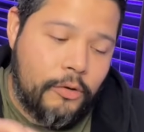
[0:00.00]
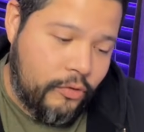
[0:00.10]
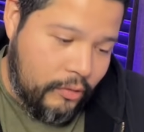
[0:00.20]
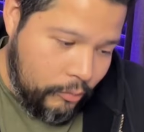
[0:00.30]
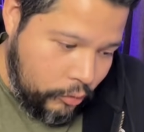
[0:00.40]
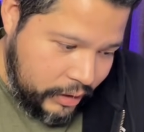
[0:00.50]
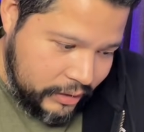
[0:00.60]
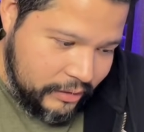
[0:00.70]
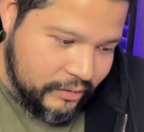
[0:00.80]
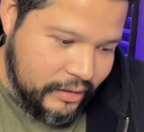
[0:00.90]
los
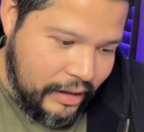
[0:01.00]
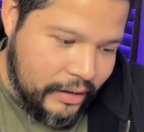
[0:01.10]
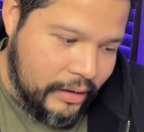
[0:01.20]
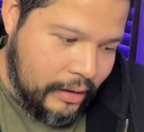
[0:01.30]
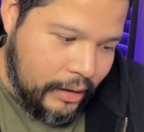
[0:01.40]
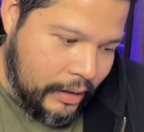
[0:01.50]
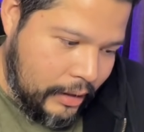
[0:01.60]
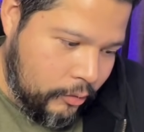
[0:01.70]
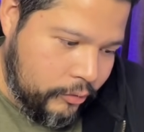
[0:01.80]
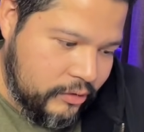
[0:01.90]
demócratas hagan
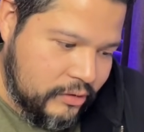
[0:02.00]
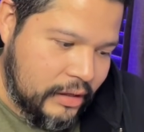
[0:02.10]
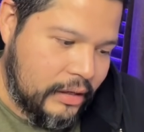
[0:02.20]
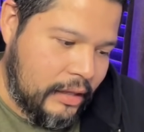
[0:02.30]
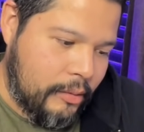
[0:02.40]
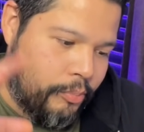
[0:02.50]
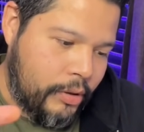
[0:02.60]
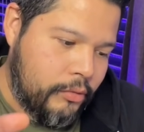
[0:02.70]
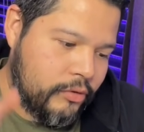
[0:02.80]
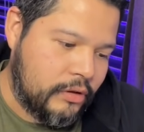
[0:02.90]
algo. Dice el
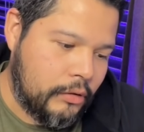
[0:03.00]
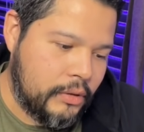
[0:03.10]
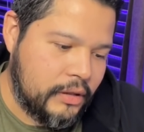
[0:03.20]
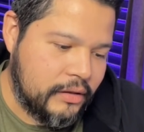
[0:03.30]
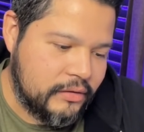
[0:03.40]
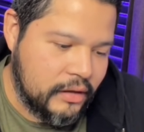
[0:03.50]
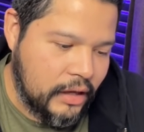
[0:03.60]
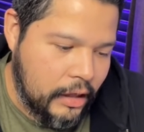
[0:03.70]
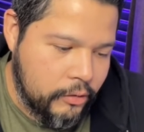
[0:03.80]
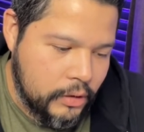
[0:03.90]
pueblo estadounidense ha
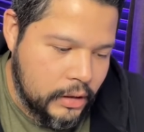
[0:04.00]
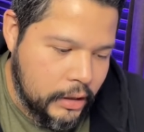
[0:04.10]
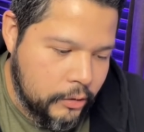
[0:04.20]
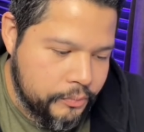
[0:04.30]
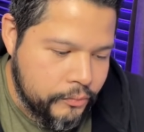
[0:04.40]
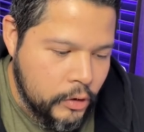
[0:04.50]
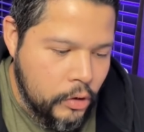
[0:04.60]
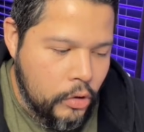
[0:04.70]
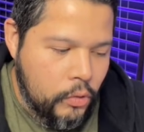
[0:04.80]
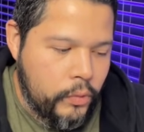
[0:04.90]
dejado en claro
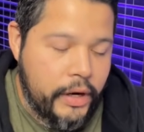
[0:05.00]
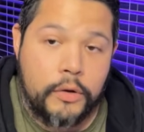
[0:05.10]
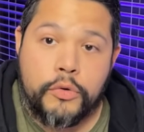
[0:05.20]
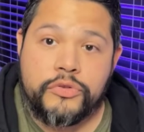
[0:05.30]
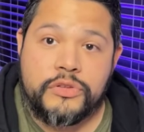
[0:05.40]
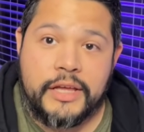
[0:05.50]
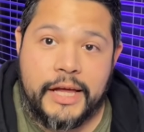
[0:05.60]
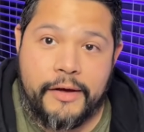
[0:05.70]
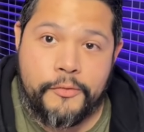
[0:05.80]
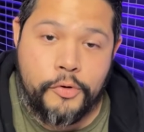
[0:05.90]
una cosa
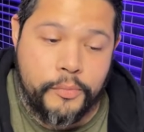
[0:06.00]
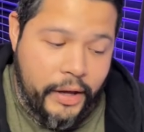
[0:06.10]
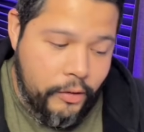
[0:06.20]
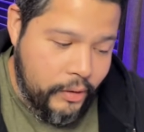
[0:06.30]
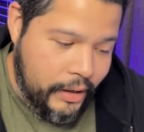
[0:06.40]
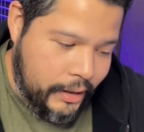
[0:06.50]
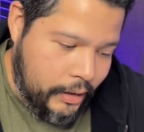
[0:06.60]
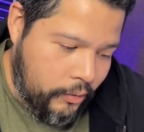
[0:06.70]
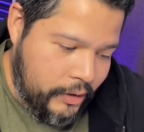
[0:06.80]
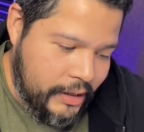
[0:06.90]
abrumadora,
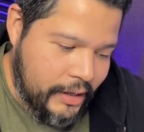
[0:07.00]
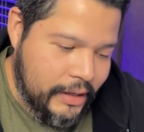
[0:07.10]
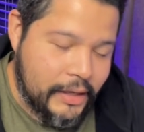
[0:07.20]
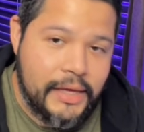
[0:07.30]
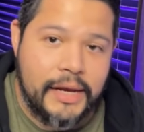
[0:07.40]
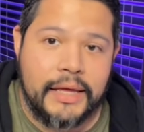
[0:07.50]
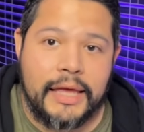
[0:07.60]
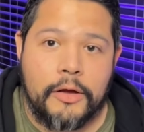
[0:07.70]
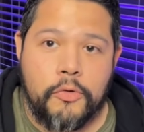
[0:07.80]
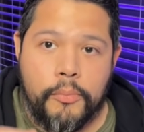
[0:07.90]
creo, y es que quieren
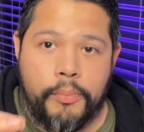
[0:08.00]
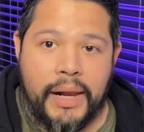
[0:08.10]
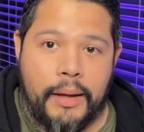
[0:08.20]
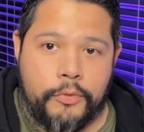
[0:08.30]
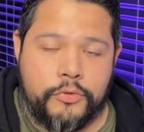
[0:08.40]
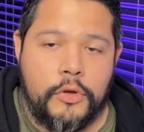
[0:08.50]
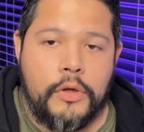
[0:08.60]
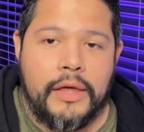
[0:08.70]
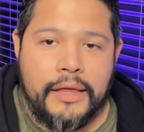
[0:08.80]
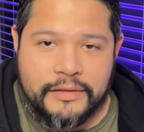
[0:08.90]
que cumplamos.
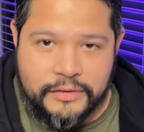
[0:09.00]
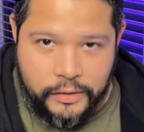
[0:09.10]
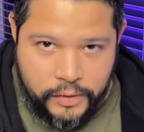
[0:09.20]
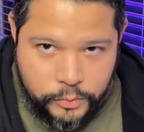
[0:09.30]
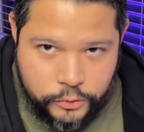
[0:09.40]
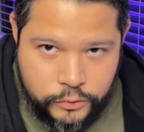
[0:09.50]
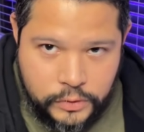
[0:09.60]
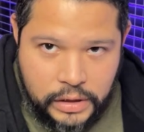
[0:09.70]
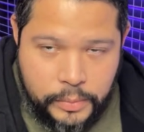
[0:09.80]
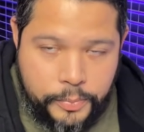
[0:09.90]
Sabemos
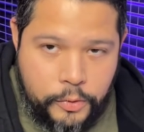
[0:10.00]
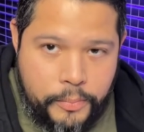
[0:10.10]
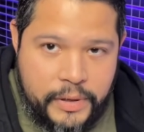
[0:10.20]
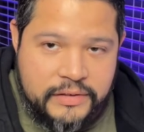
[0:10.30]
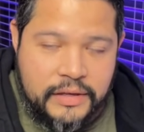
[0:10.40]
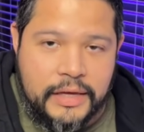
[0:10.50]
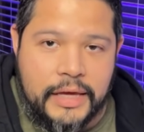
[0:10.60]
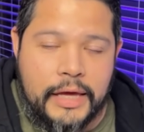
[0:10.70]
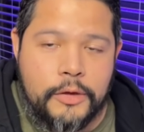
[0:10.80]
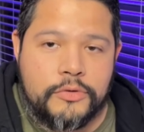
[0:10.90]
todas las promesas
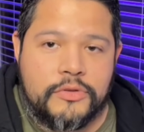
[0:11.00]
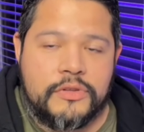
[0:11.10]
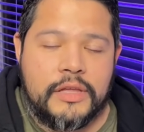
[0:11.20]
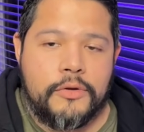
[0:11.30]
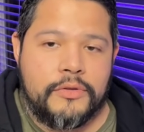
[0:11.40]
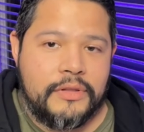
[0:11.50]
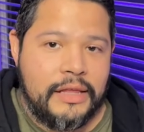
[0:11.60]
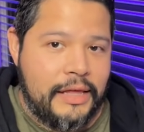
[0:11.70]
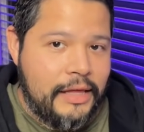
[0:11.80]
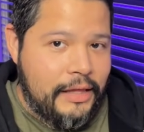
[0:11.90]
que ellos hicieron
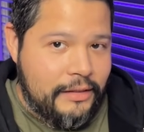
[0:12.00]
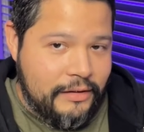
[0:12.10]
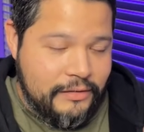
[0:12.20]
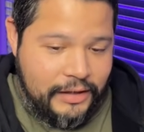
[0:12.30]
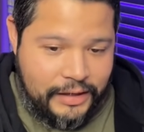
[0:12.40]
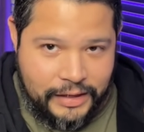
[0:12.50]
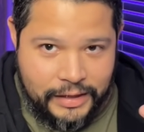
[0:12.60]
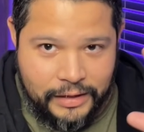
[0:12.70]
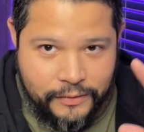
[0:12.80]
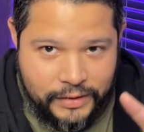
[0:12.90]
desde
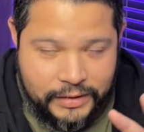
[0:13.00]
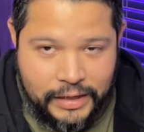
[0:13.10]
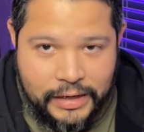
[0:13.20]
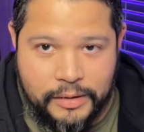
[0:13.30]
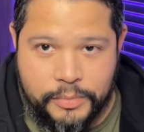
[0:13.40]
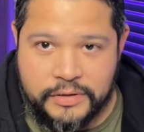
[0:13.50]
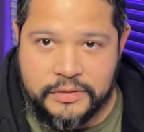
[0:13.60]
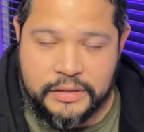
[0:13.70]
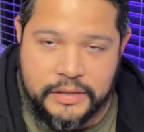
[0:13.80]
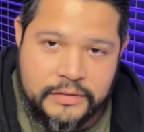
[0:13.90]
que él iba a entrar a la
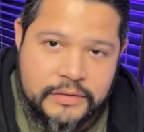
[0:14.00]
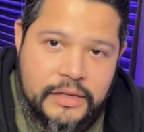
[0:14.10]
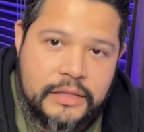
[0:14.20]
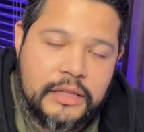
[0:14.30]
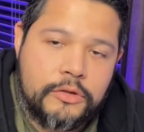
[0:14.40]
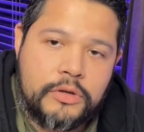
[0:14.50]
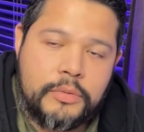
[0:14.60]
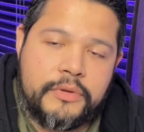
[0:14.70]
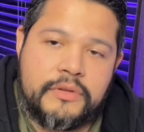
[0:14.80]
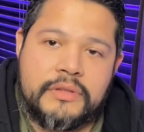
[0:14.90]
presidencia, tanto
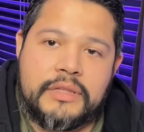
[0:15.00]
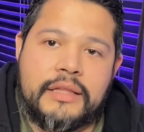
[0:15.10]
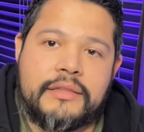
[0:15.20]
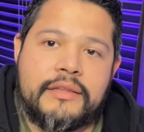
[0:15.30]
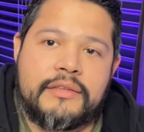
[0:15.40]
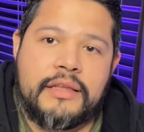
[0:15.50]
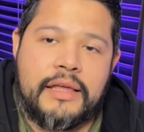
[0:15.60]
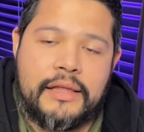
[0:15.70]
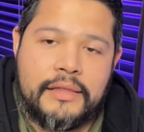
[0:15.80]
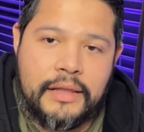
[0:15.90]
representantes
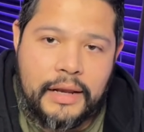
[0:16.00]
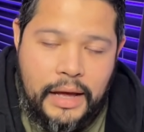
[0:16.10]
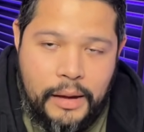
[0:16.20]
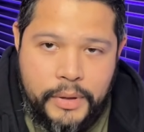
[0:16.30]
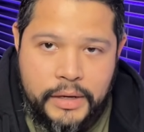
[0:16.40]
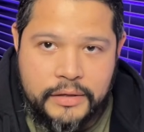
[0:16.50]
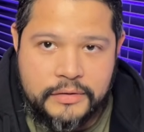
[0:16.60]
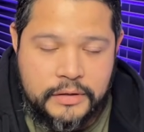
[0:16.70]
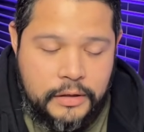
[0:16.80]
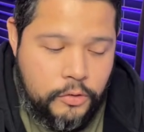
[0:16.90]
de la Cámara,
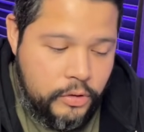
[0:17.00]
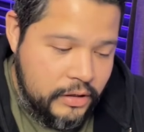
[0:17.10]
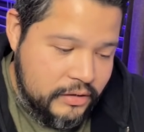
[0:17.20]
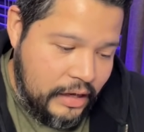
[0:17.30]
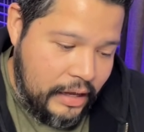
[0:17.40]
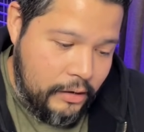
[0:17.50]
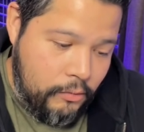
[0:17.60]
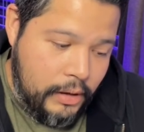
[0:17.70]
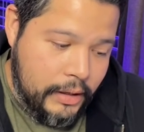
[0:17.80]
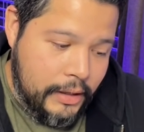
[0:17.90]
senadores, al
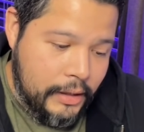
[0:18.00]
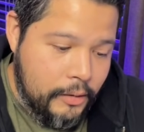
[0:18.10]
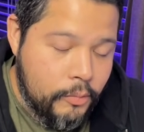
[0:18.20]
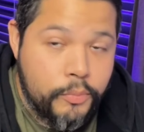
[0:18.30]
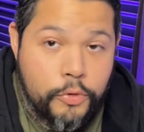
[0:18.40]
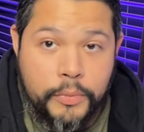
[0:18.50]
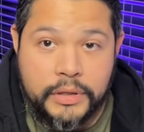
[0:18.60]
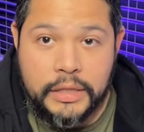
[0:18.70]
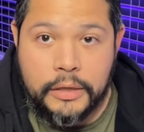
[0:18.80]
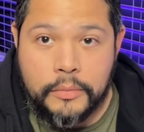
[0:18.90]
igual que él,
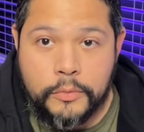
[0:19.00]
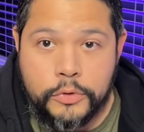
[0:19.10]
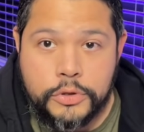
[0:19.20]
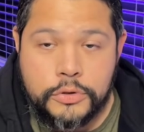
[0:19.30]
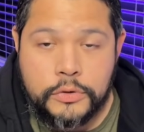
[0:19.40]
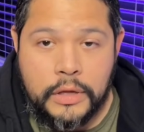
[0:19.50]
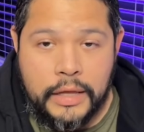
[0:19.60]
prometieron mucho